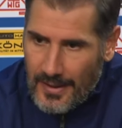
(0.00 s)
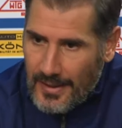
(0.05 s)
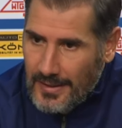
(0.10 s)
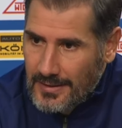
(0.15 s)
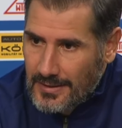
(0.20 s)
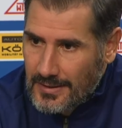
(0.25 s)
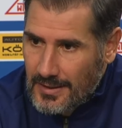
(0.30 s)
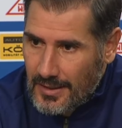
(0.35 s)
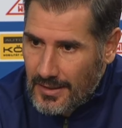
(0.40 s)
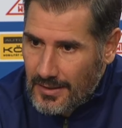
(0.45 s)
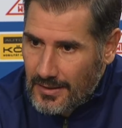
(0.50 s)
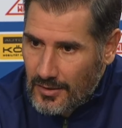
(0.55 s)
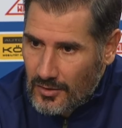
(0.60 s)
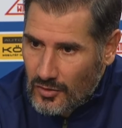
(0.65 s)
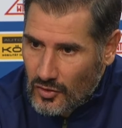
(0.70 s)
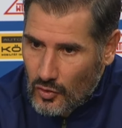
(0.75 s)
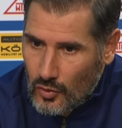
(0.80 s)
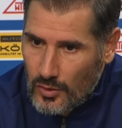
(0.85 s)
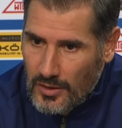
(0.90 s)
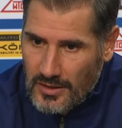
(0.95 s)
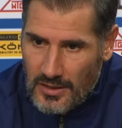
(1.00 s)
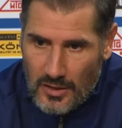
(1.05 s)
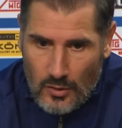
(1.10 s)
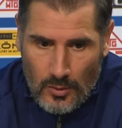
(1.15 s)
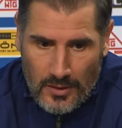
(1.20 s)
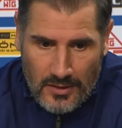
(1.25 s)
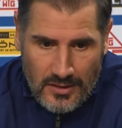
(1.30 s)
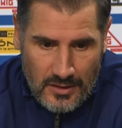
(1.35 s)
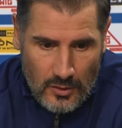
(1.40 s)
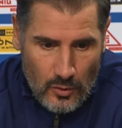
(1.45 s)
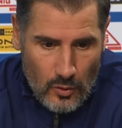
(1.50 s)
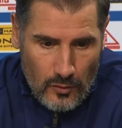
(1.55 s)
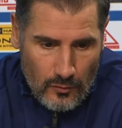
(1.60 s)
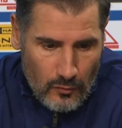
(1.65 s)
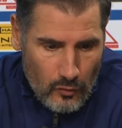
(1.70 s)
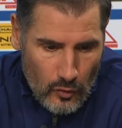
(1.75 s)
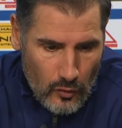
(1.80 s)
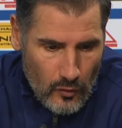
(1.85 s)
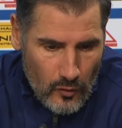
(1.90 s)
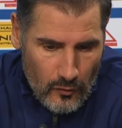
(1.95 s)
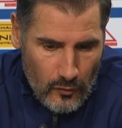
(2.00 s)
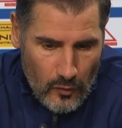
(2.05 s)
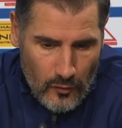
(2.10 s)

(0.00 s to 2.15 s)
ist dann so eine Situation, wo,